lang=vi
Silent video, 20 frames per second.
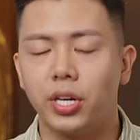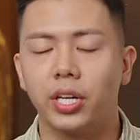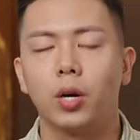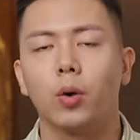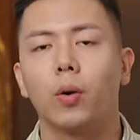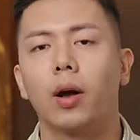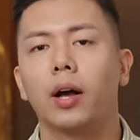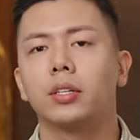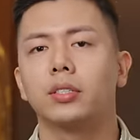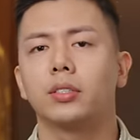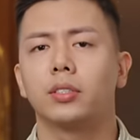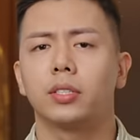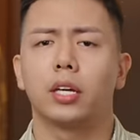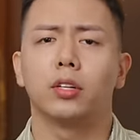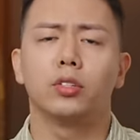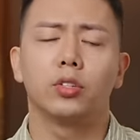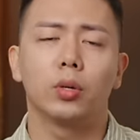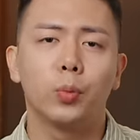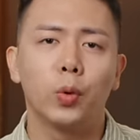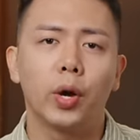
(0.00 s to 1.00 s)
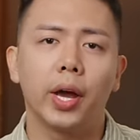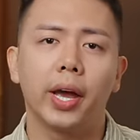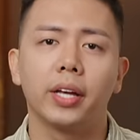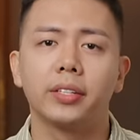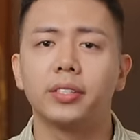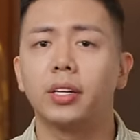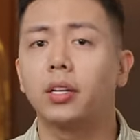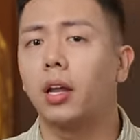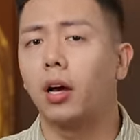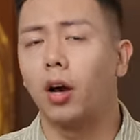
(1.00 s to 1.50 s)
chai nước hoa dành cho mùa
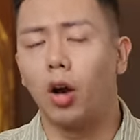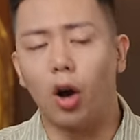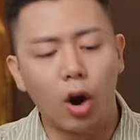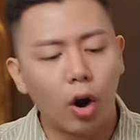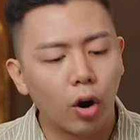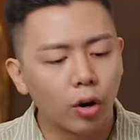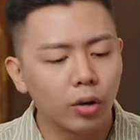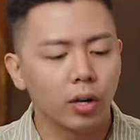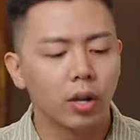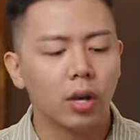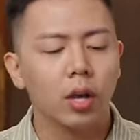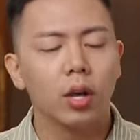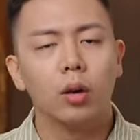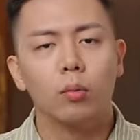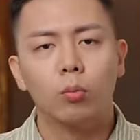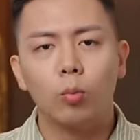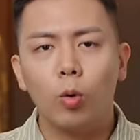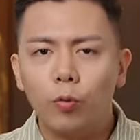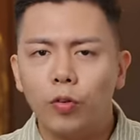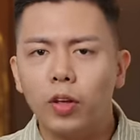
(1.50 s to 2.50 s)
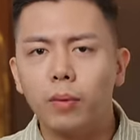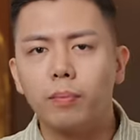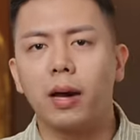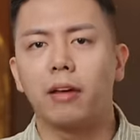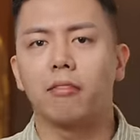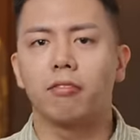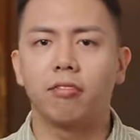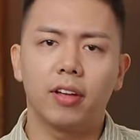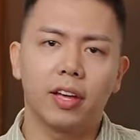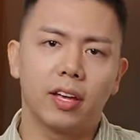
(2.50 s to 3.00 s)
hè rất là ngon Một phiên
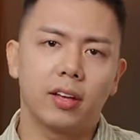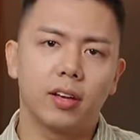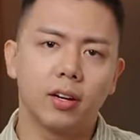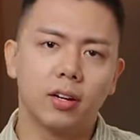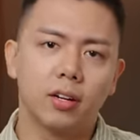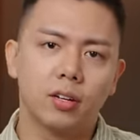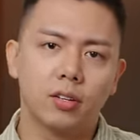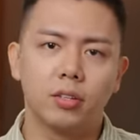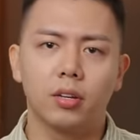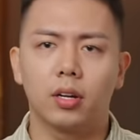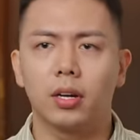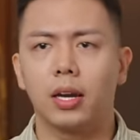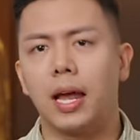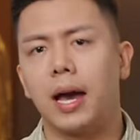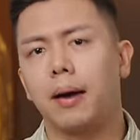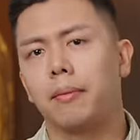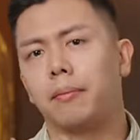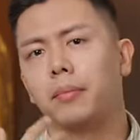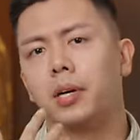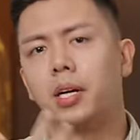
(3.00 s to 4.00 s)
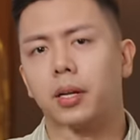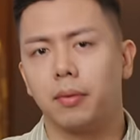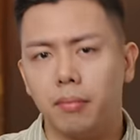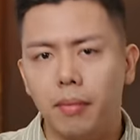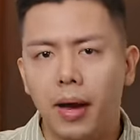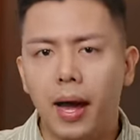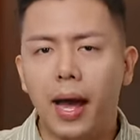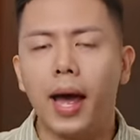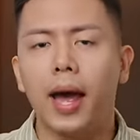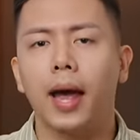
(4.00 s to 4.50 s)
bản flanker được làm mượt
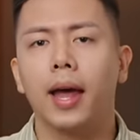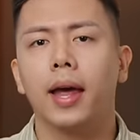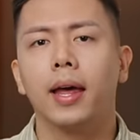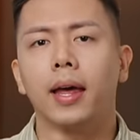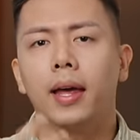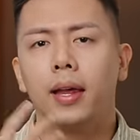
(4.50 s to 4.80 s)
mà